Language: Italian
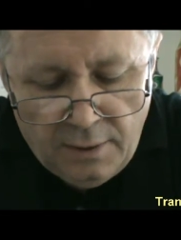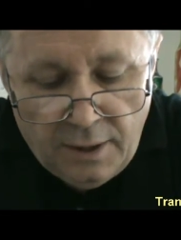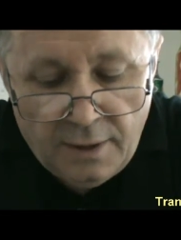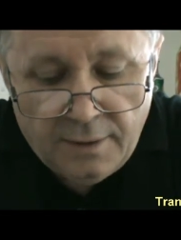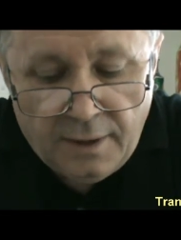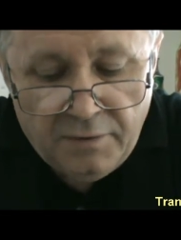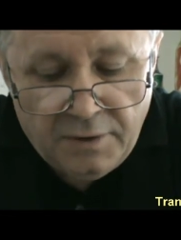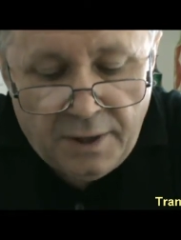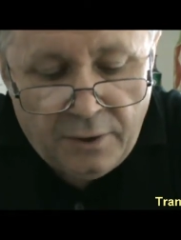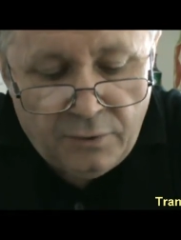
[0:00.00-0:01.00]
Niente a che
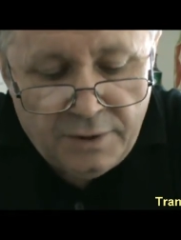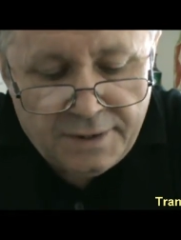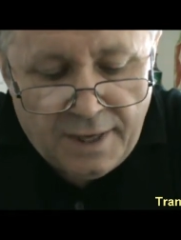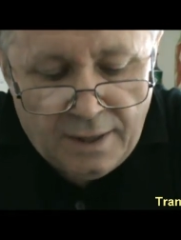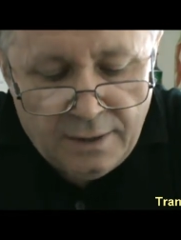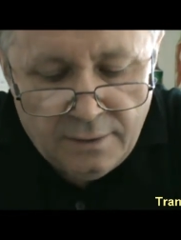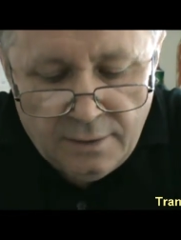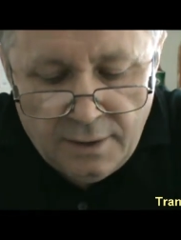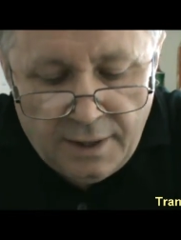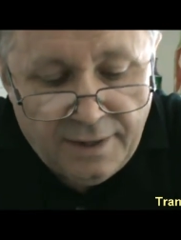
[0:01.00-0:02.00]
vedere con il sale
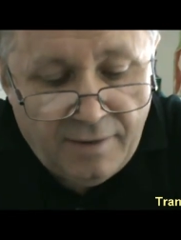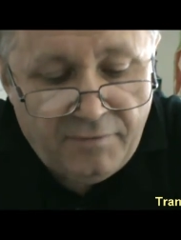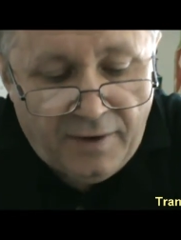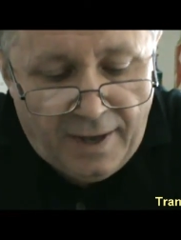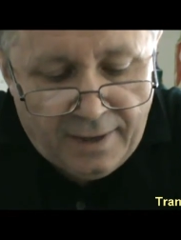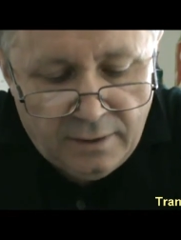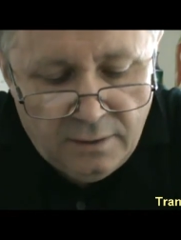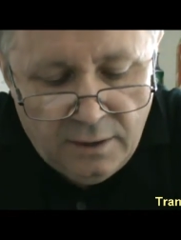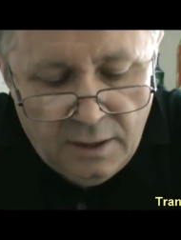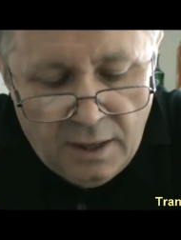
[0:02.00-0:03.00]
che dal
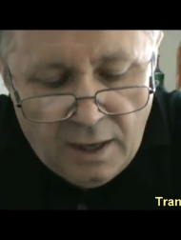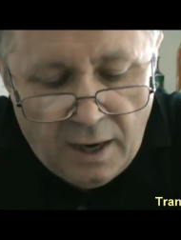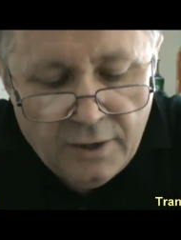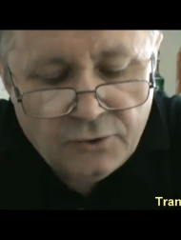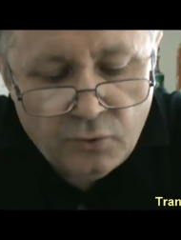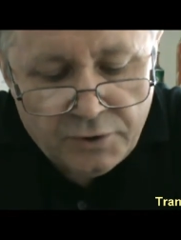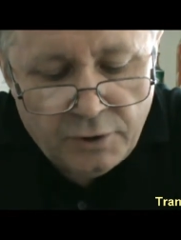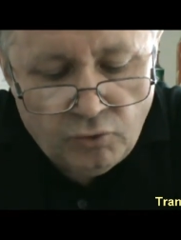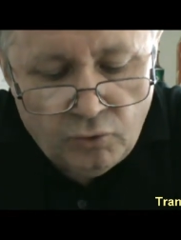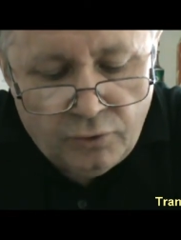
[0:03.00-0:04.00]
fare ha il suo
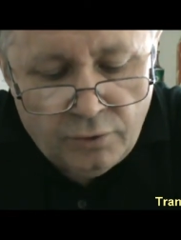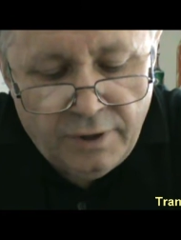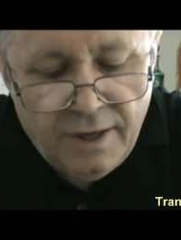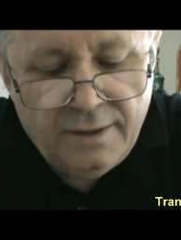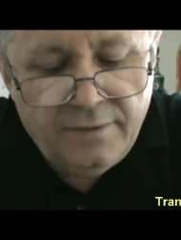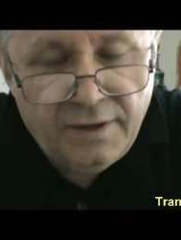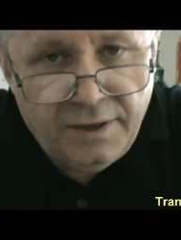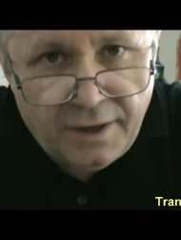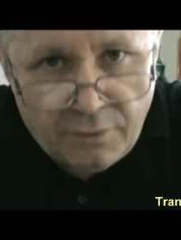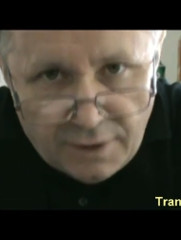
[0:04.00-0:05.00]
statuto nel
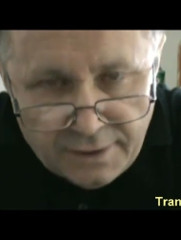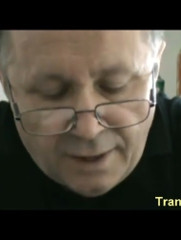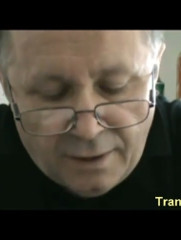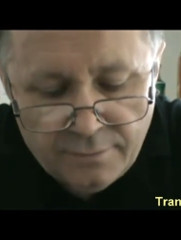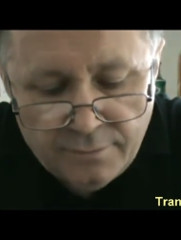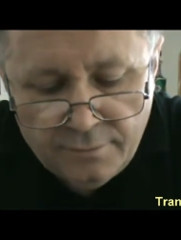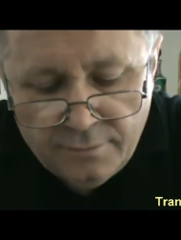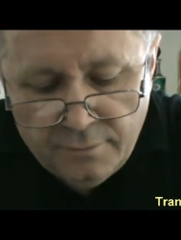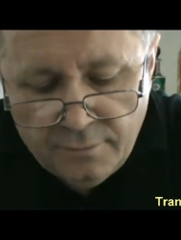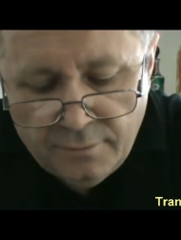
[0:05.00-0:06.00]
divenire qualità.
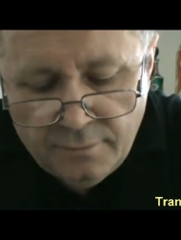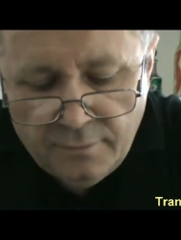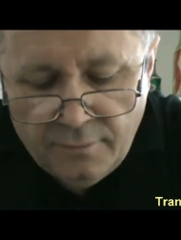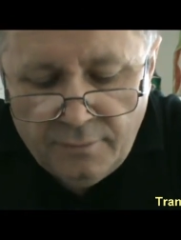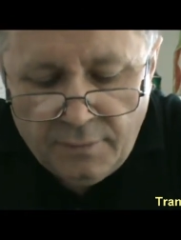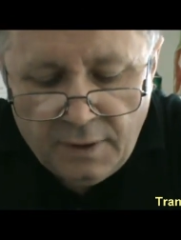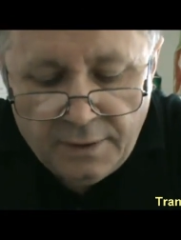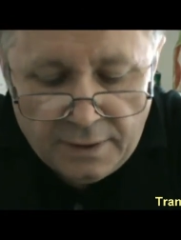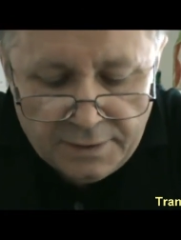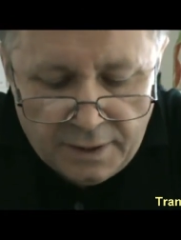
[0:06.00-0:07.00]

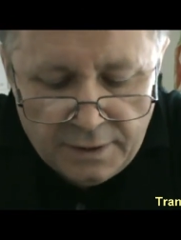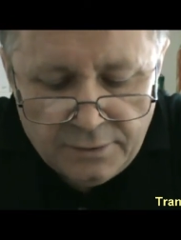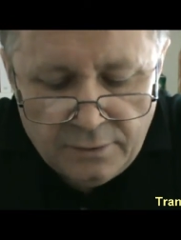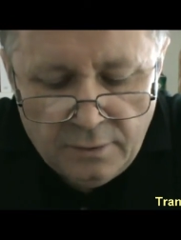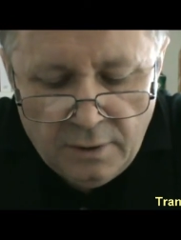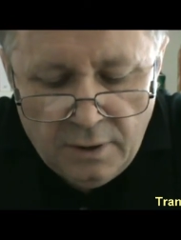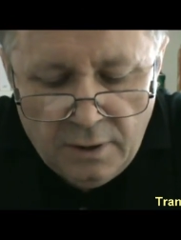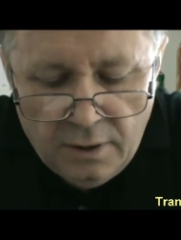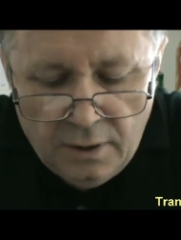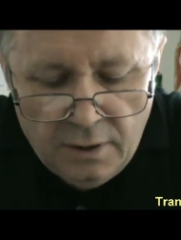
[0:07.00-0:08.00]
In tal senso
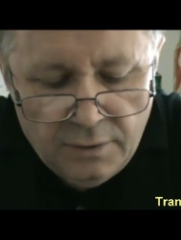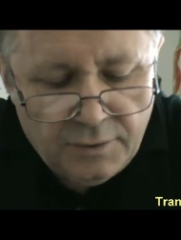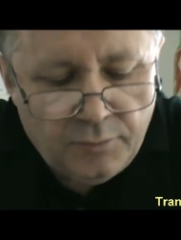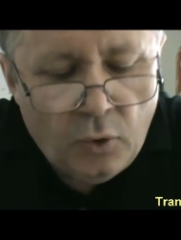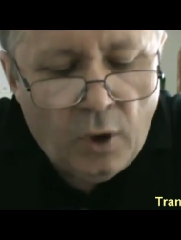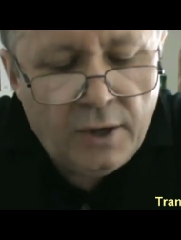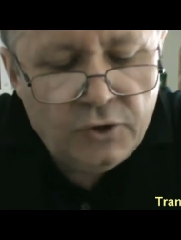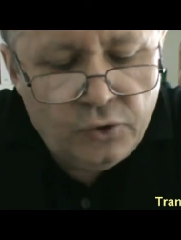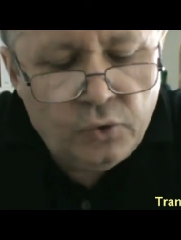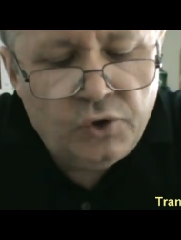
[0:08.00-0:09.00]
si può
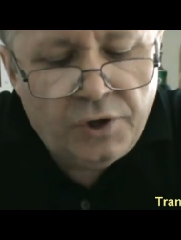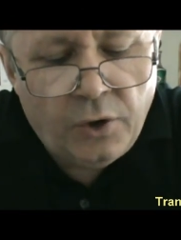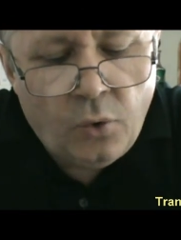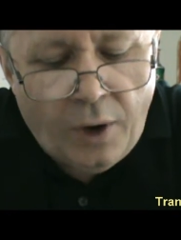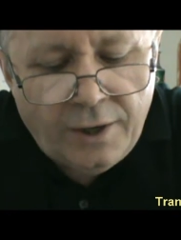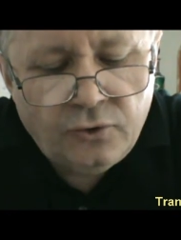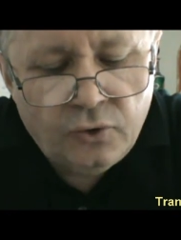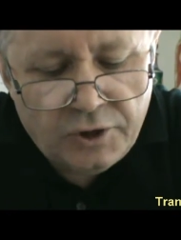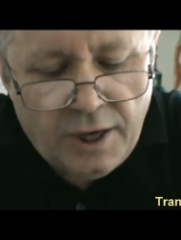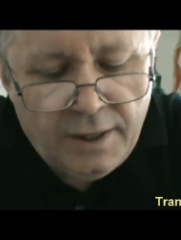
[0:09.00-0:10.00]
aggiungere
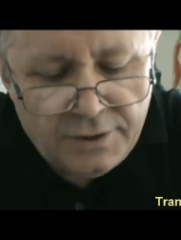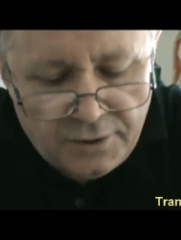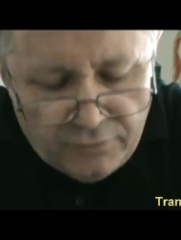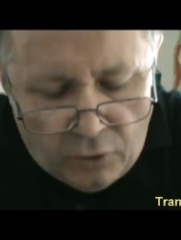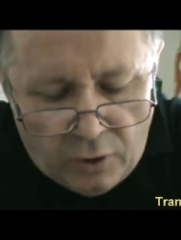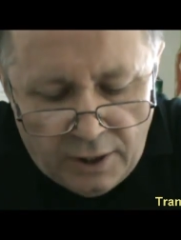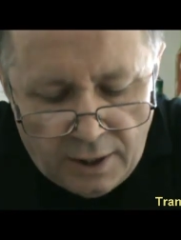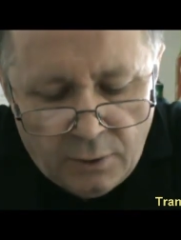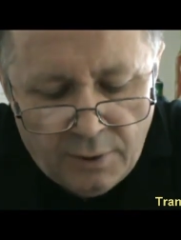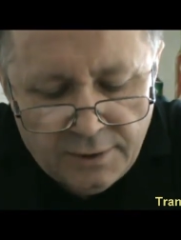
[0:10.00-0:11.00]
quanto sale si
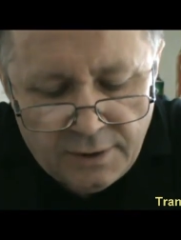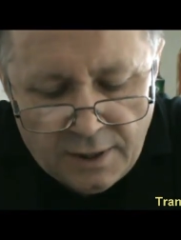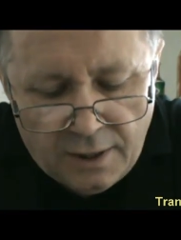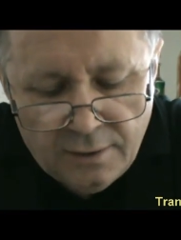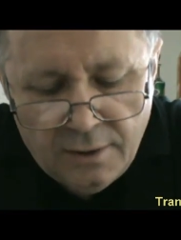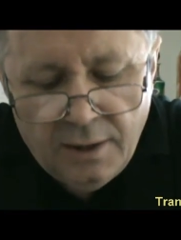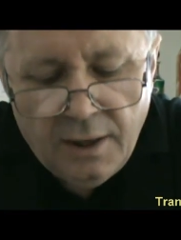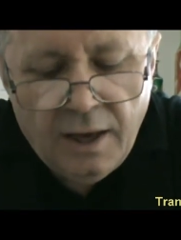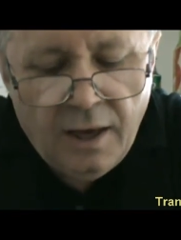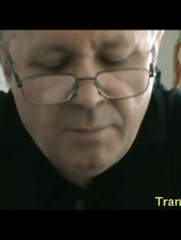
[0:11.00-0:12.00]
vuole alla quantità
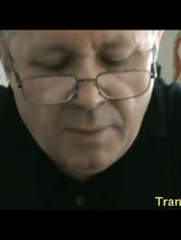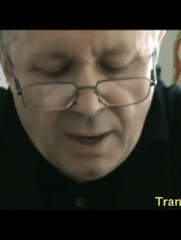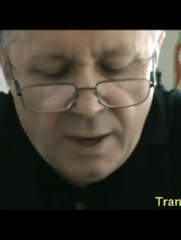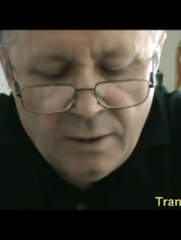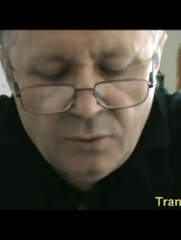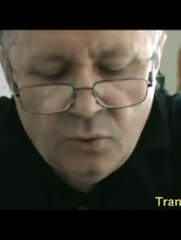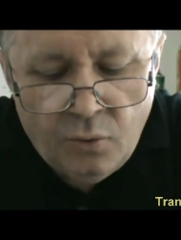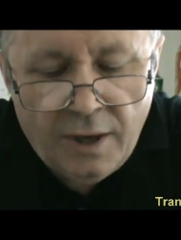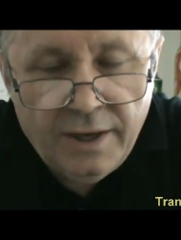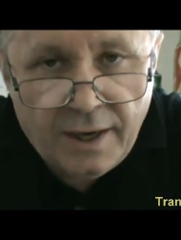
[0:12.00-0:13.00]
e mai
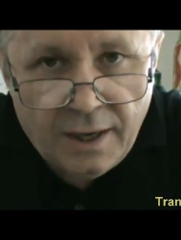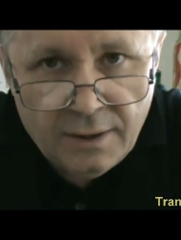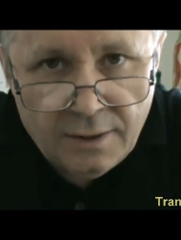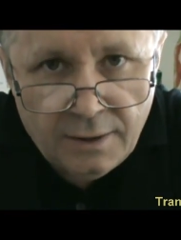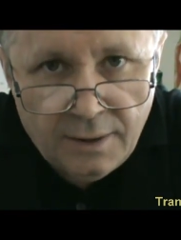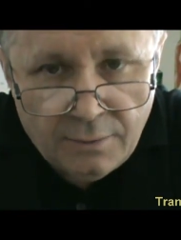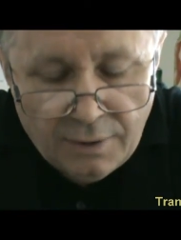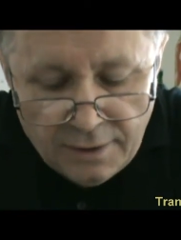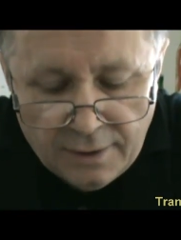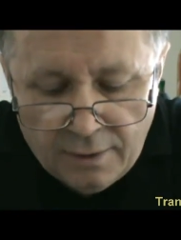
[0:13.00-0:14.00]
uguaglierà la
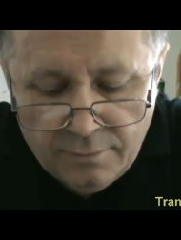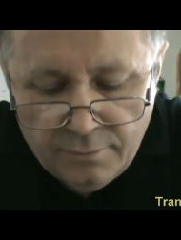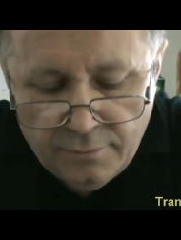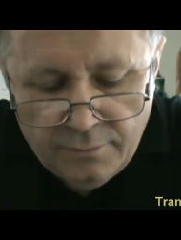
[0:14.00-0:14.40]
qualità.